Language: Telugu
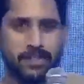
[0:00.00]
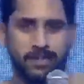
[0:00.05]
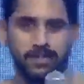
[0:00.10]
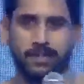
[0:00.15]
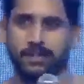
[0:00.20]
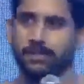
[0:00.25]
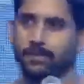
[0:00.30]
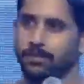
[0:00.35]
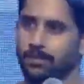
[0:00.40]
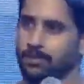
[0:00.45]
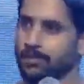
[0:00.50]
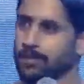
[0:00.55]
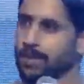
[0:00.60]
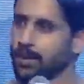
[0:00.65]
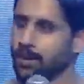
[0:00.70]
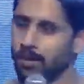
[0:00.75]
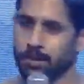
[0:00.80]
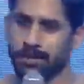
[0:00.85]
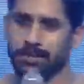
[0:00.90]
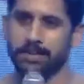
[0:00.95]
థియేటర్లో మన
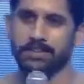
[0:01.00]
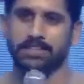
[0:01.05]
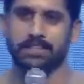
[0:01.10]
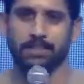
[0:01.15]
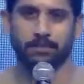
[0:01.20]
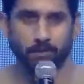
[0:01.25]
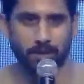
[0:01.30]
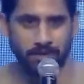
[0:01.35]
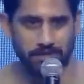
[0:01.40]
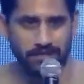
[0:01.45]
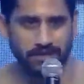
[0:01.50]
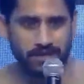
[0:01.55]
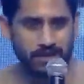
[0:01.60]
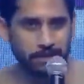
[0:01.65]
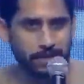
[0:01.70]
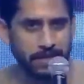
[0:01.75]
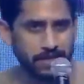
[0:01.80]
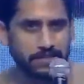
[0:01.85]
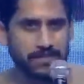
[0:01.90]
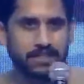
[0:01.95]
ఆడియన్స్కి ఒక
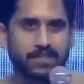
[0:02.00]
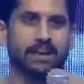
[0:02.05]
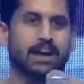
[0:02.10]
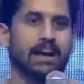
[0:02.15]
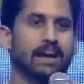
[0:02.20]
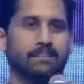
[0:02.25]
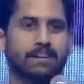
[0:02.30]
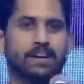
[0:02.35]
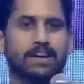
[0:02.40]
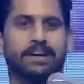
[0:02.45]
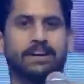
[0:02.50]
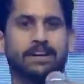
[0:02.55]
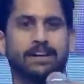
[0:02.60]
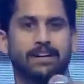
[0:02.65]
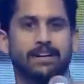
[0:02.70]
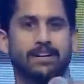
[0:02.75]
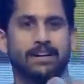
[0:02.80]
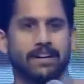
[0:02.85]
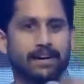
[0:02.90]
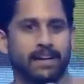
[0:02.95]
సెలబ్రేషన్ కావాలి
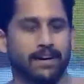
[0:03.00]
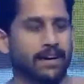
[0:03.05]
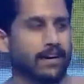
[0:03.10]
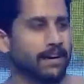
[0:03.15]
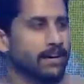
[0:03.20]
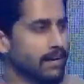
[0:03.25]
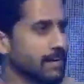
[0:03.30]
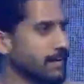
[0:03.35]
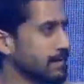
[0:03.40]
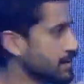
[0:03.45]
అండ్